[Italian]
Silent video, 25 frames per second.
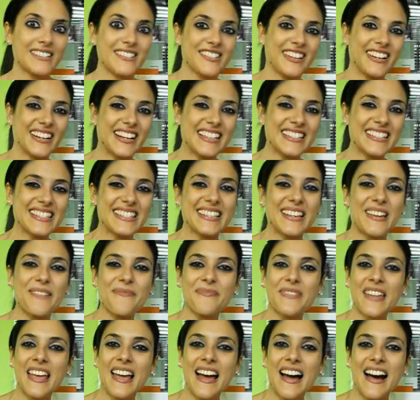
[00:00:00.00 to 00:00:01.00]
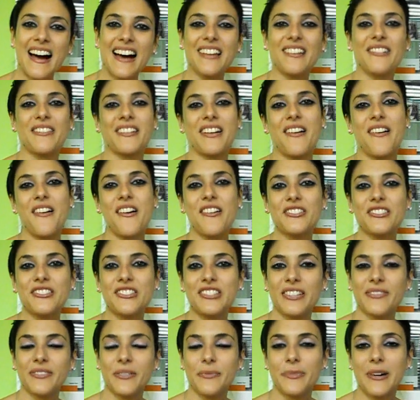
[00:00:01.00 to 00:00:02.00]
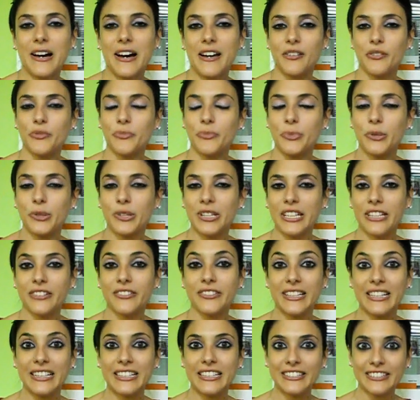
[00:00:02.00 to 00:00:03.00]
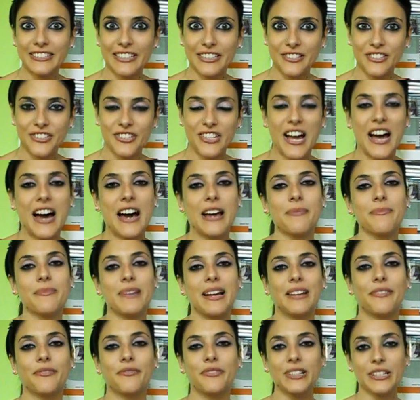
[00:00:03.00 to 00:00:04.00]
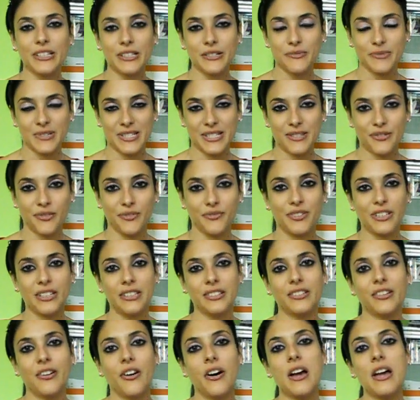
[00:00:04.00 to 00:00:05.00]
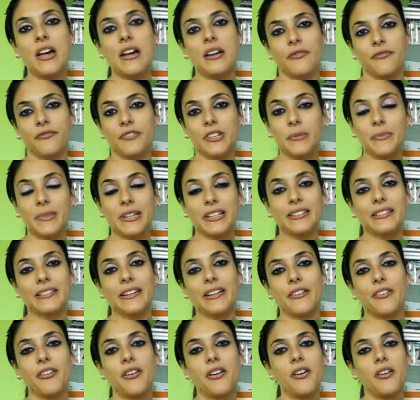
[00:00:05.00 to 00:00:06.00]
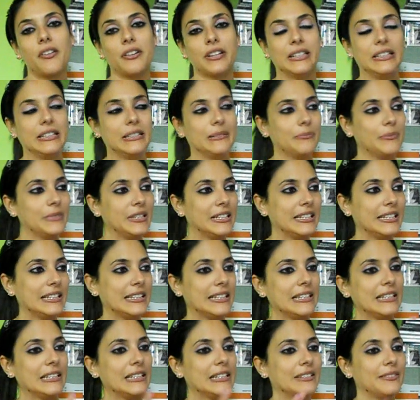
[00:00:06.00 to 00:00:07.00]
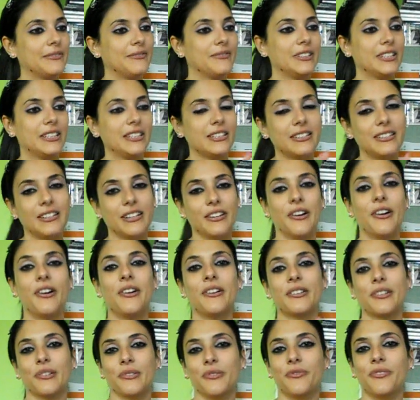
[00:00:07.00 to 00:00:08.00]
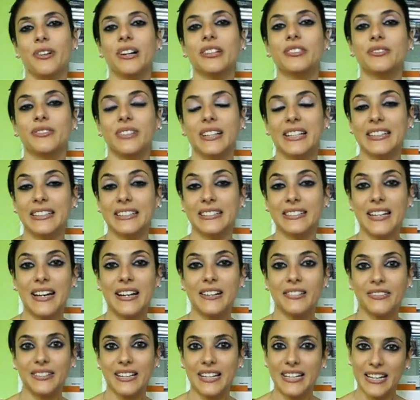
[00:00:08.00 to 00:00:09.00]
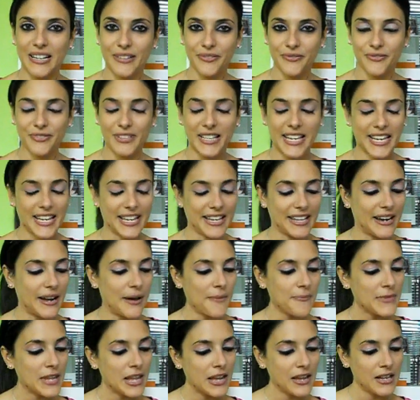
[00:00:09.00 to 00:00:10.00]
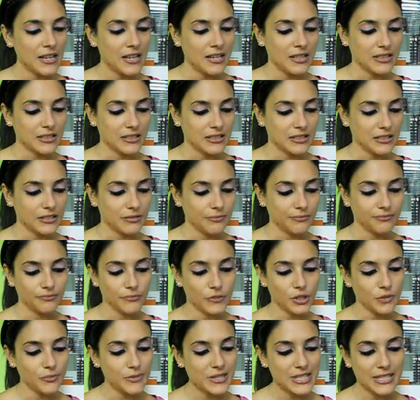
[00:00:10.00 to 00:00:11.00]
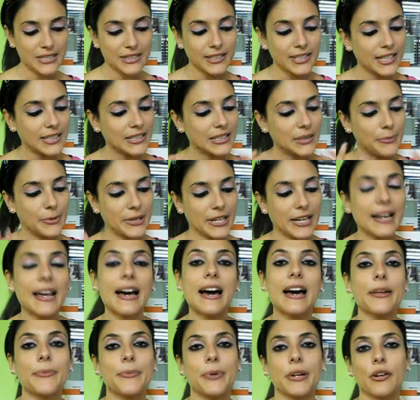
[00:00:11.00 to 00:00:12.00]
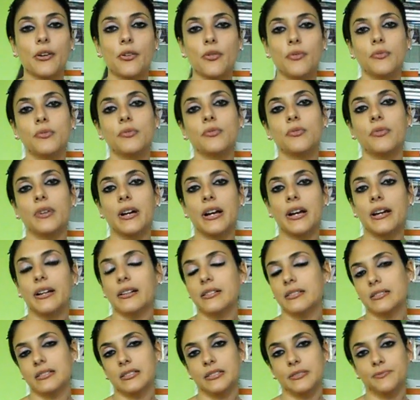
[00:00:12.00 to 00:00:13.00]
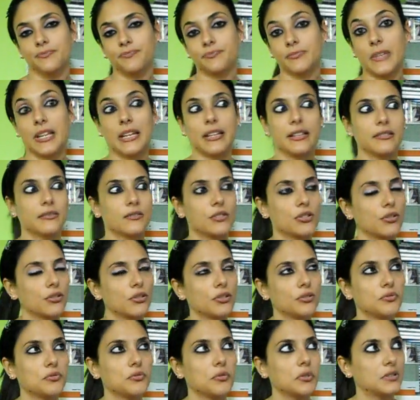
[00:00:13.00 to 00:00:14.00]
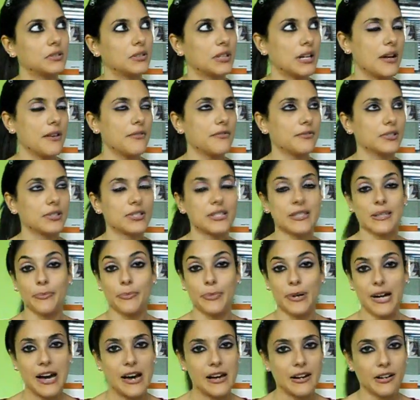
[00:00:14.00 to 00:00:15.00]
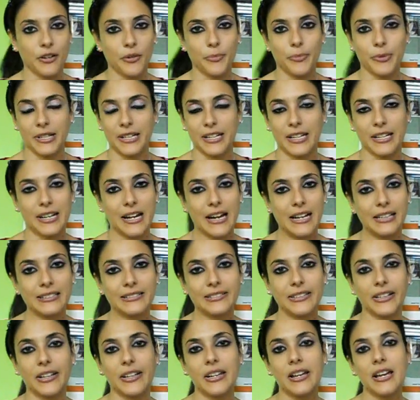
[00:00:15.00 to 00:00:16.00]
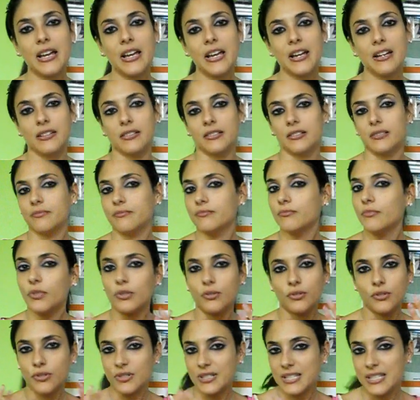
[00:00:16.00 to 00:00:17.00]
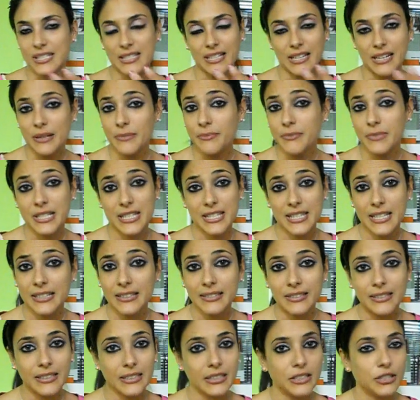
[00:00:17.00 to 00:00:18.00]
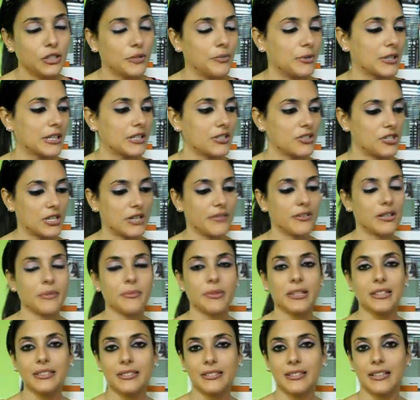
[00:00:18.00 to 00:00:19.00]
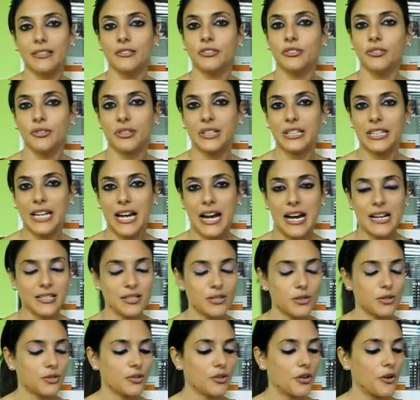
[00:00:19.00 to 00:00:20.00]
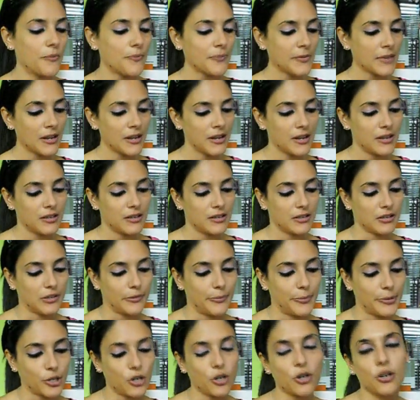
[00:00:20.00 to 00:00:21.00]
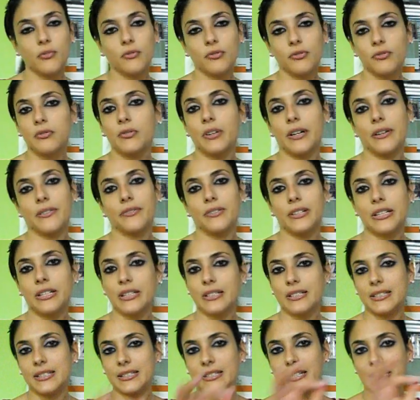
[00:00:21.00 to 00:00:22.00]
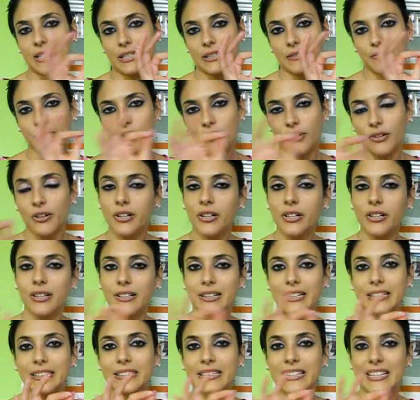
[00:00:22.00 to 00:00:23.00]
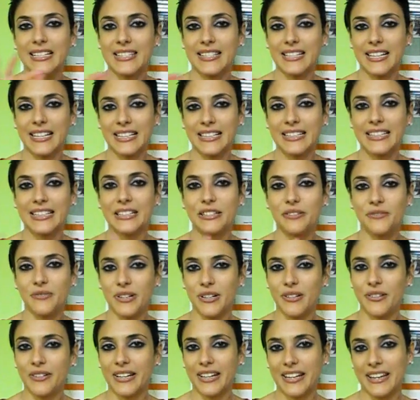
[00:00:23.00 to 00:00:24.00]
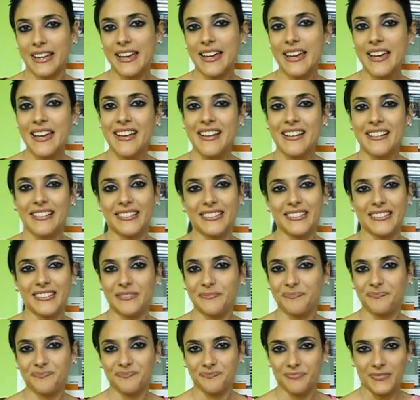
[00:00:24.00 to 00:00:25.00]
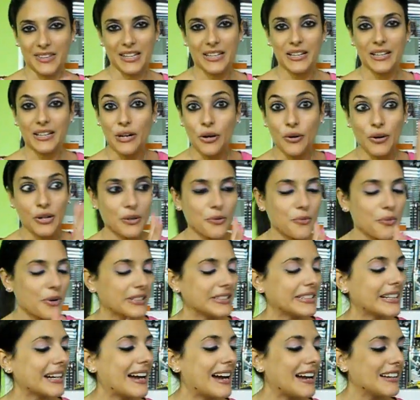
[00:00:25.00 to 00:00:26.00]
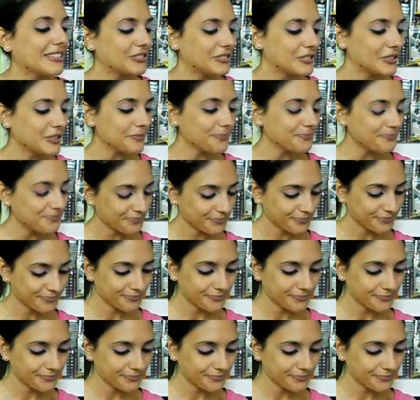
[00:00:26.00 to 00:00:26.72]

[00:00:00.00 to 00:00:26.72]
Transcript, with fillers: Ciao ragazze, allora oggi vi parlo un pochino dell'Intersharm, alla fine di questo video vi metterò i mini video che ho fatto all'interno della fiera, eh, non mi sentirete parlare perché comunque eh, solo in due o tre forse parlo perché in altri eh, non si sarebbe sentito perché c'era veramente tanto chiasso, eh, però comunque vi scrivo le didascalie di quello che ehm, ho inquadrato